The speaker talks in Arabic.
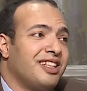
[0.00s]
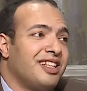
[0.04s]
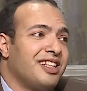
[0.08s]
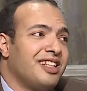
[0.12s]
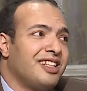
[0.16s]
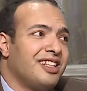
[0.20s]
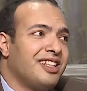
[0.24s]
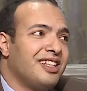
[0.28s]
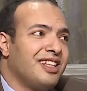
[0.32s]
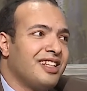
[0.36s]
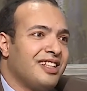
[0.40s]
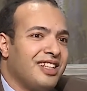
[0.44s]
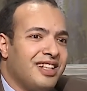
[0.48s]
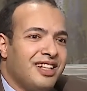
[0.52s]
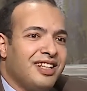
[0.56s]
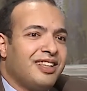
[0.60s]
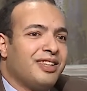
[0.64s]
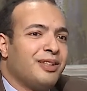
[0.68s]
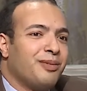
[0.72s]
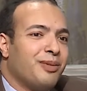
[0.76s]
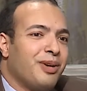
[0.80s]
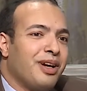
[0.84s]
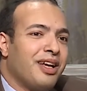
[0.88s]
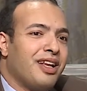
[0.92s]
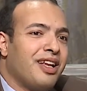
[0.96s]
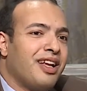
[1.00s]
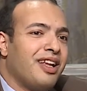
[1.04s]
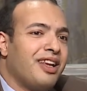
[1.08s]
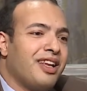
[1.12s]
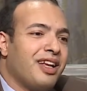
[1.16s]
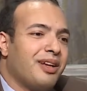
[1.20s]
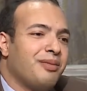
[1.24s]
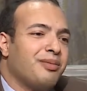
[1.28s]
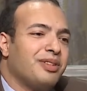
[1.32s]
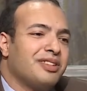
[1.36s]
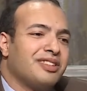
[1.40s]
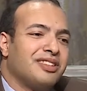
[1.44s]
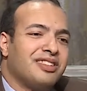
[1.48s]
لحتة معينة قال لك
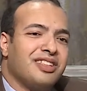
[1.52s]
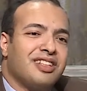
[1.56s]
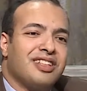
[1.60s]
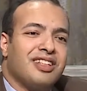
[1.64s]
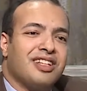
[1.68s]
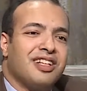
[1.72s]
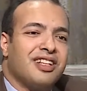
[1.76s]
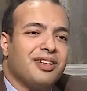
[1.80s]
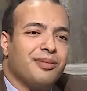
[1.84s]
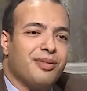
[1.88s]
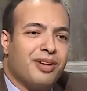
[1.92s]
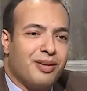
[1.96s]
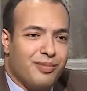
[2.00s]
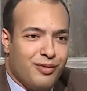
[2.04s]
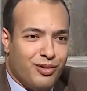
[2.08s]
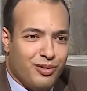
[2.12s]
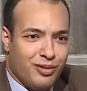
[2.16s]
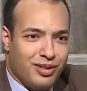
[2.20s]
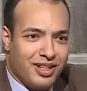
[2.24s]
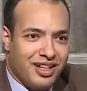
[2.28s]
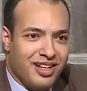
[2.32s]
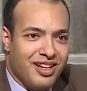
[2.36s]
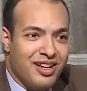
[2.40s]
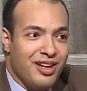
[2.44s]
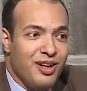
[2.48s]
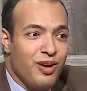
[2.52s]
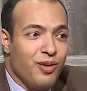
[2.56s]
بس إيه اللي أنا بعمله ده